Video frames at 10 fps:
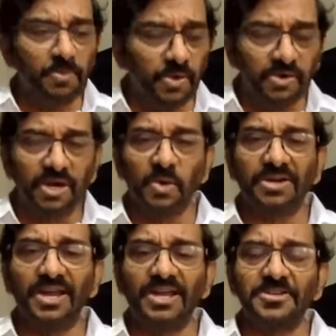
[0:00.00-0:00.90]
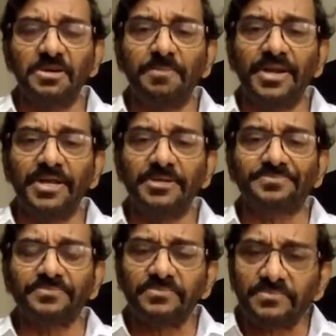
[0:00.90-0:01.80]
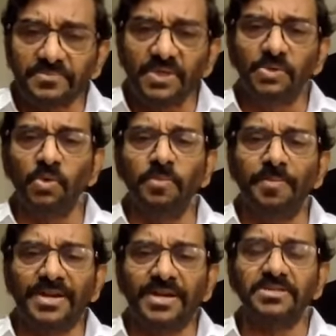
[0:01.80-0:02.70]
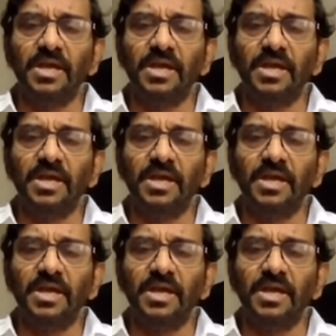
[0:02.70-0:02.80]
మూడున్నర కోటి లెక్క చెప్పండి సుళ్ళూరుపేట